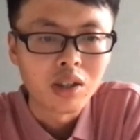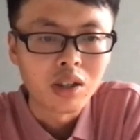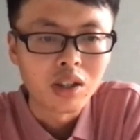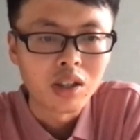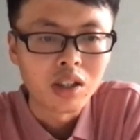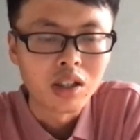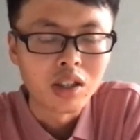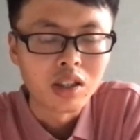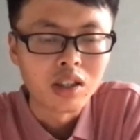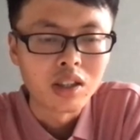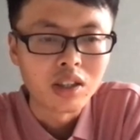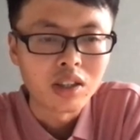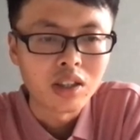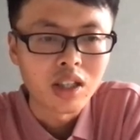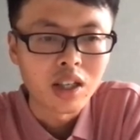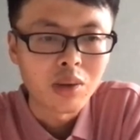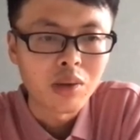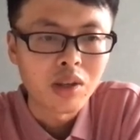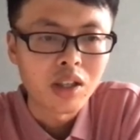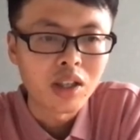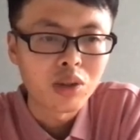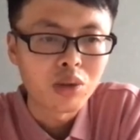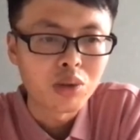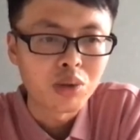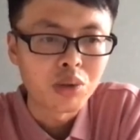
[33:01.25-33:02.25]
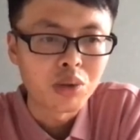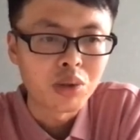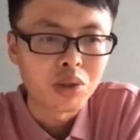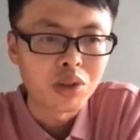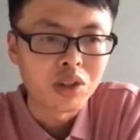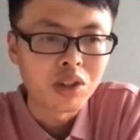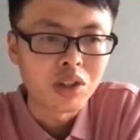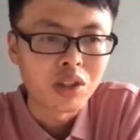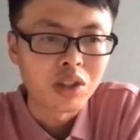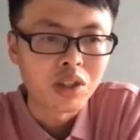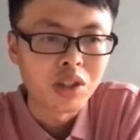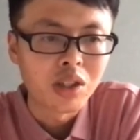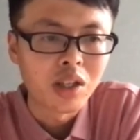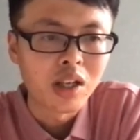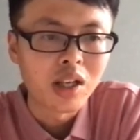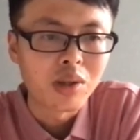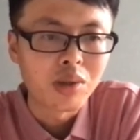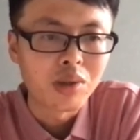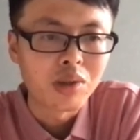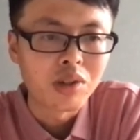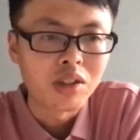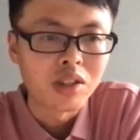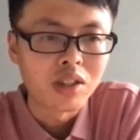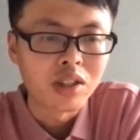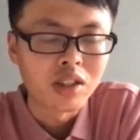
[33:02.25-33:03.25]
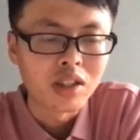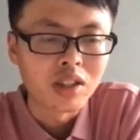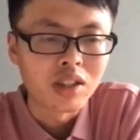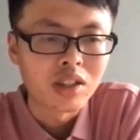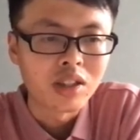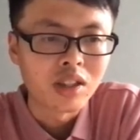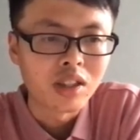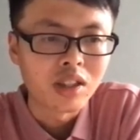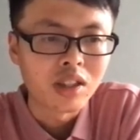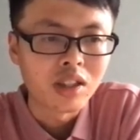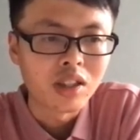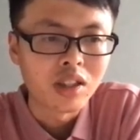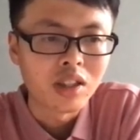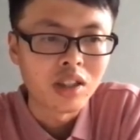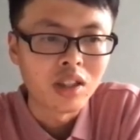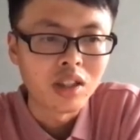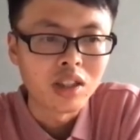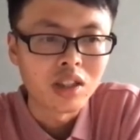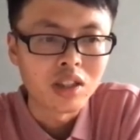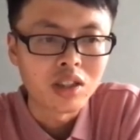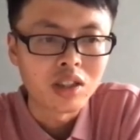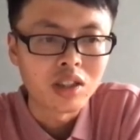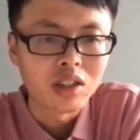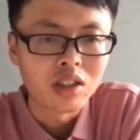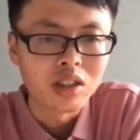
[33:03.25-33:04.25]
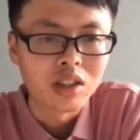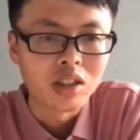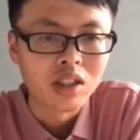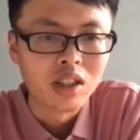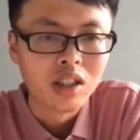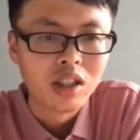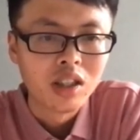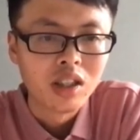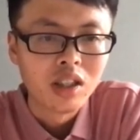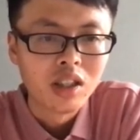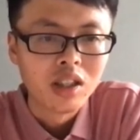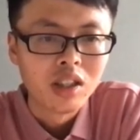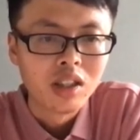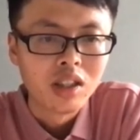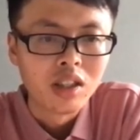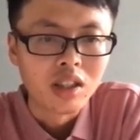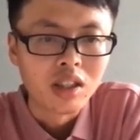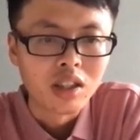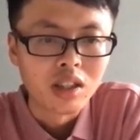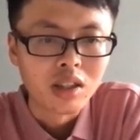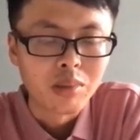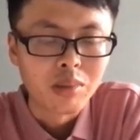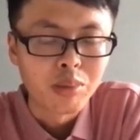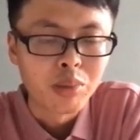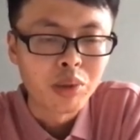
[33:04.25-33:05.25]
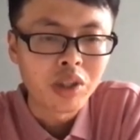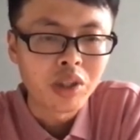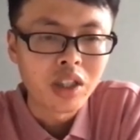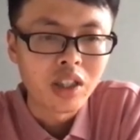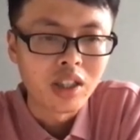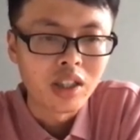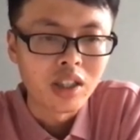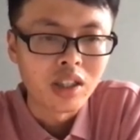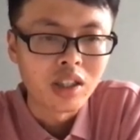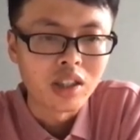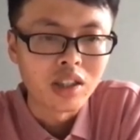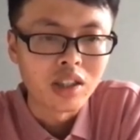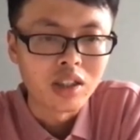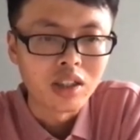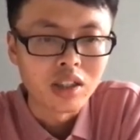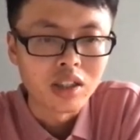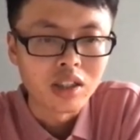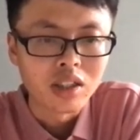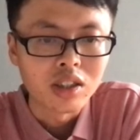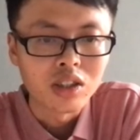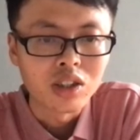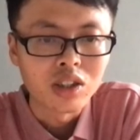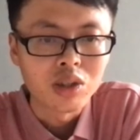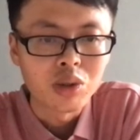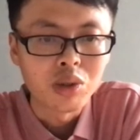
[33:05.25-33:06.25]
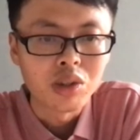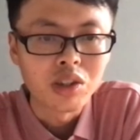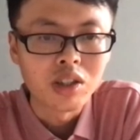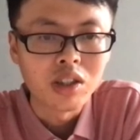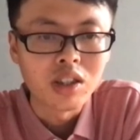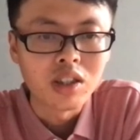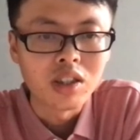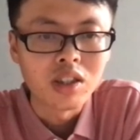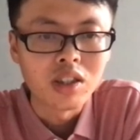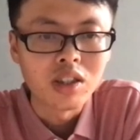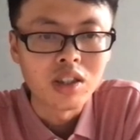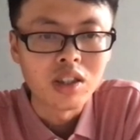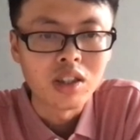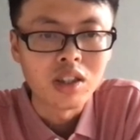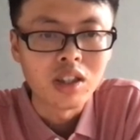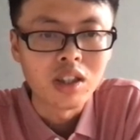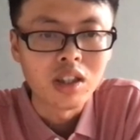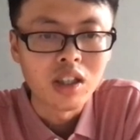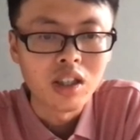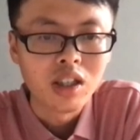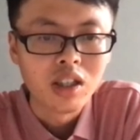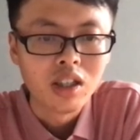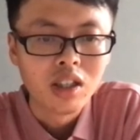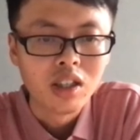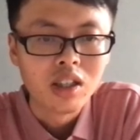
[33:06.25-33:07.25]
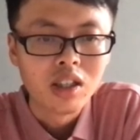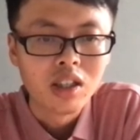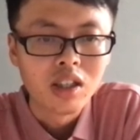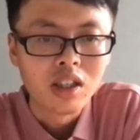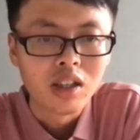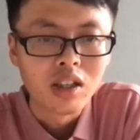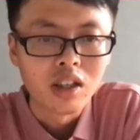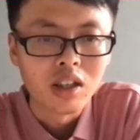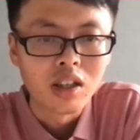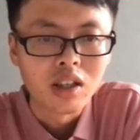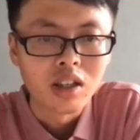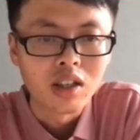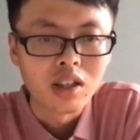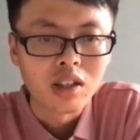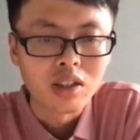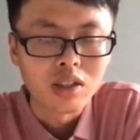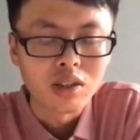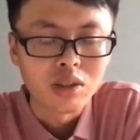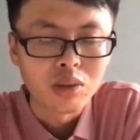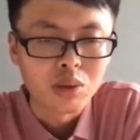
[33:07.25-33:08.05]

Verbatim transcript: 呃三块的数据是依赖于这个 Z K。第一个是呃 Bookie 的集群的一些呃